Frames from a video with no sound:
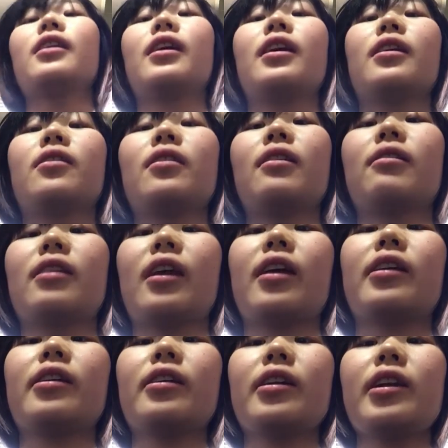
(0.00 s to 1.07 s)
えー、っとです
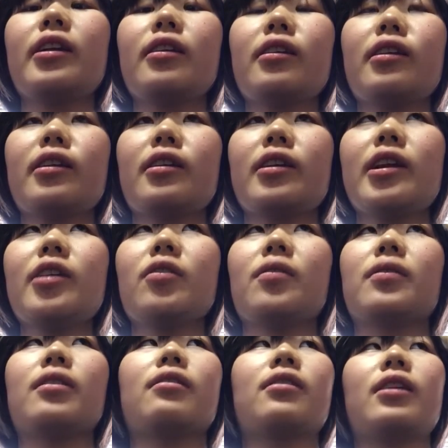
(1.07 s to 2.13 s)
ね、き昨
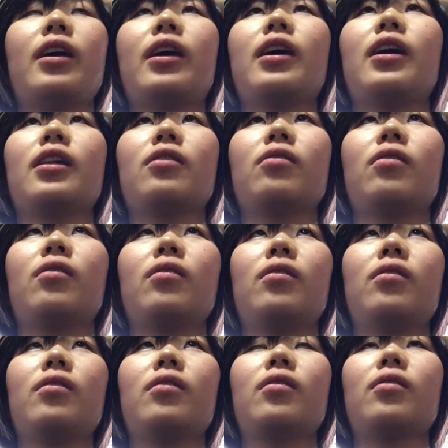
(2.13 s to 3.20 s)
日ですね、えっと、
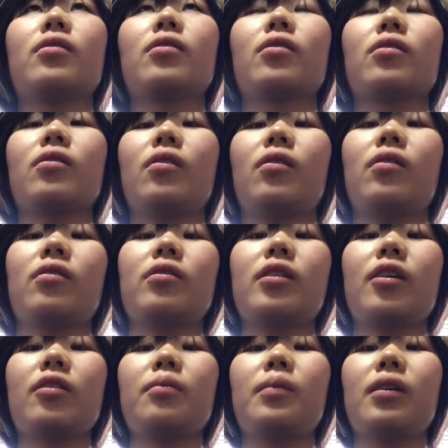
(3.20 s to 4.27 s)
ちょっと
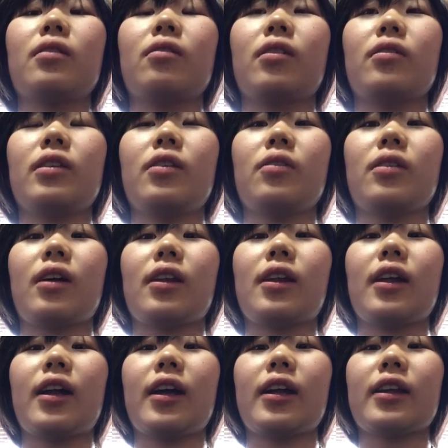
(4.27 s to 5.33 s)
クラスメートにおだ
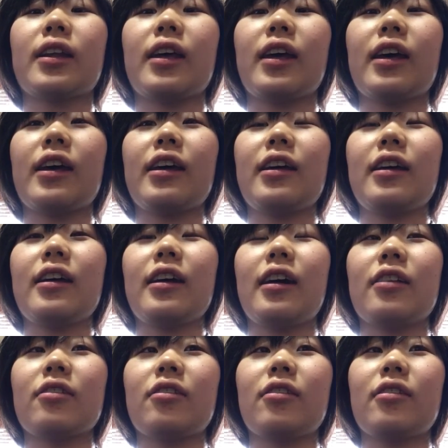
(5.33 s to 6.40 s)
てられて、
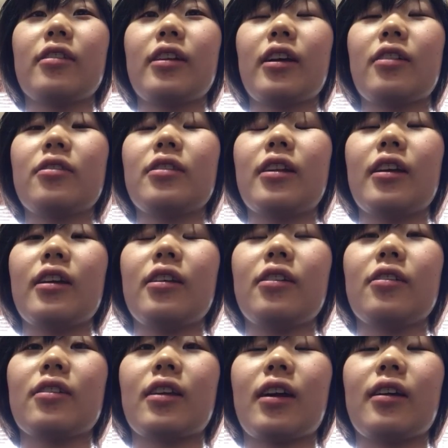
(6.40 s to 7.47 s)
あの、やるって
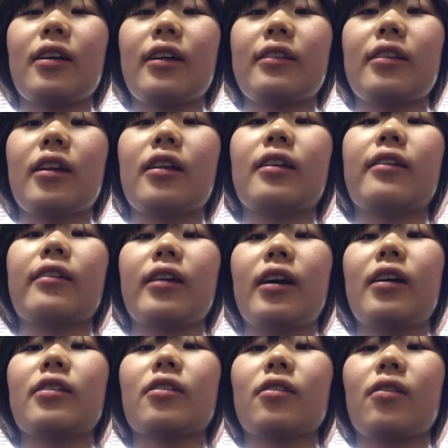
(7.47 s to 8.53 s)
言ったやつなんです
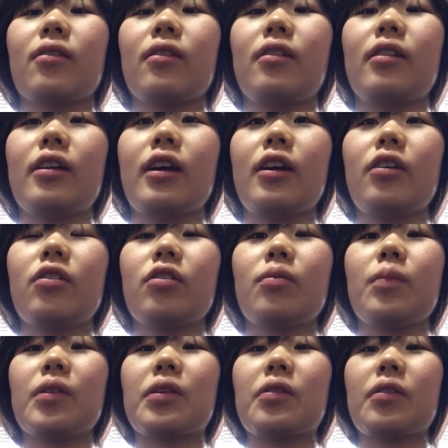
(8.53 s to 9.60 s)
が、ちょっと来週
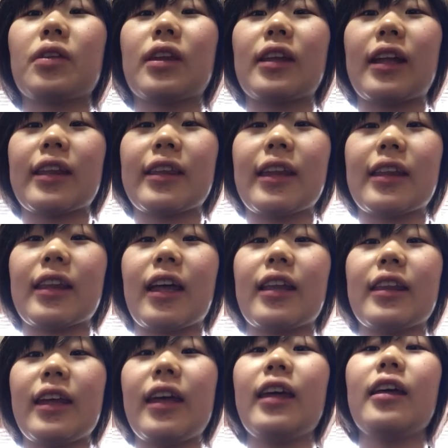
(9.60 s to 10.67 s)
持ち越しになっちゃった
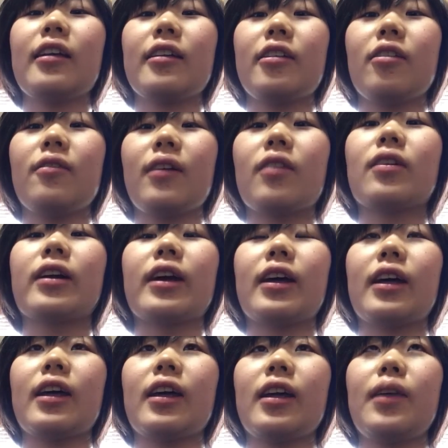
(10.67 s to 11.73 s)
んで、今日はこ
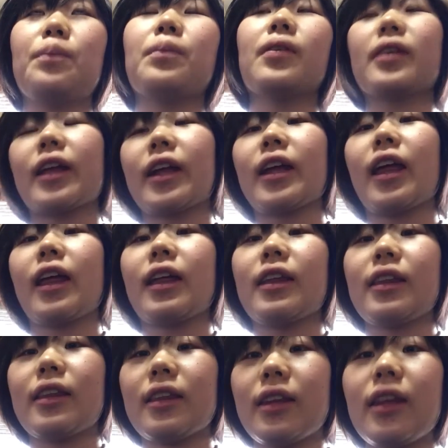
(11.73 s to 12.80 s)
れ1本だけ
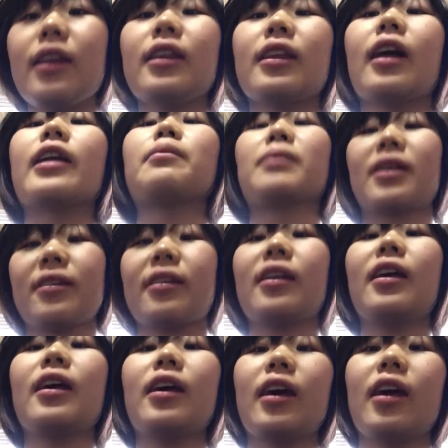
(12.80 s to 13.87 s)
になりま
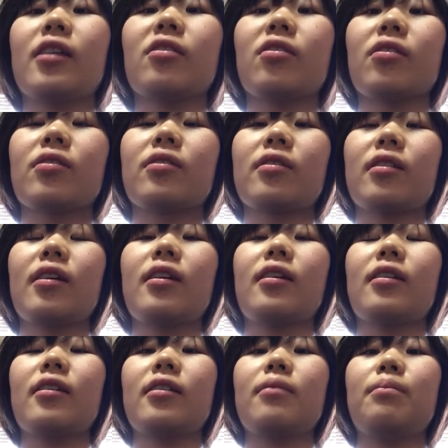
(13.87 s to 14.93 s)
す。えっと、
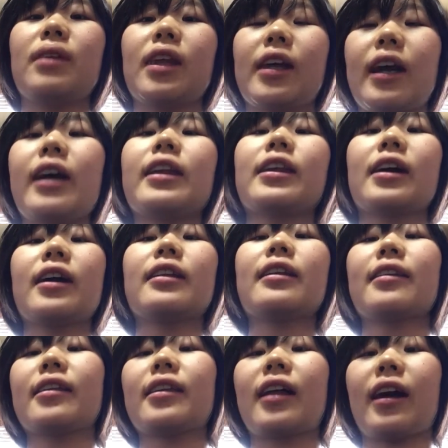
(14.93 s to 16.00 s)
短い時間
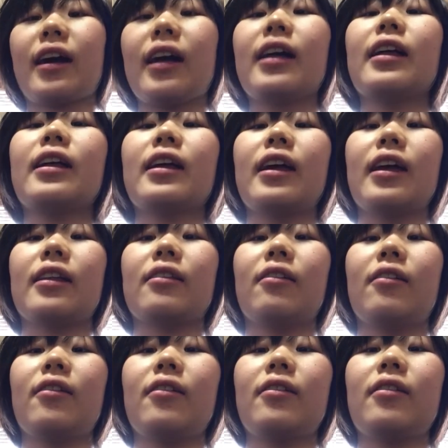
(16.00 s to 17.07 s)
でしたが、えっ
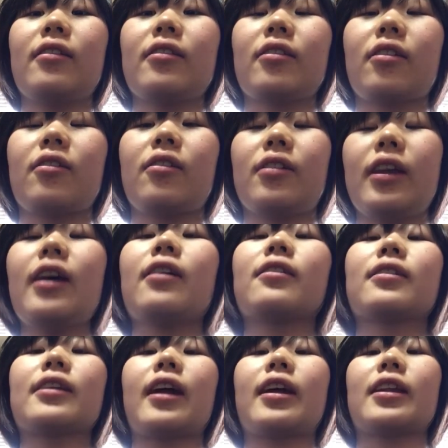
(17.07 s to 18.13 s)
と、速報で
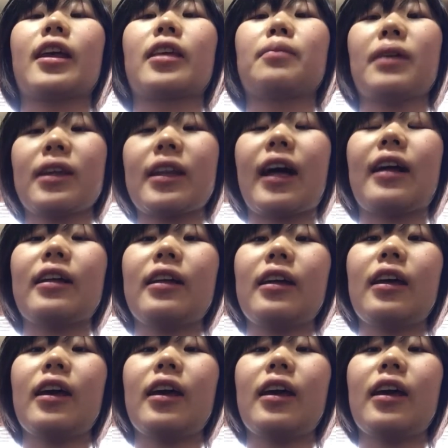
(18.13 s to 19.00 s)
お伝えいたしました。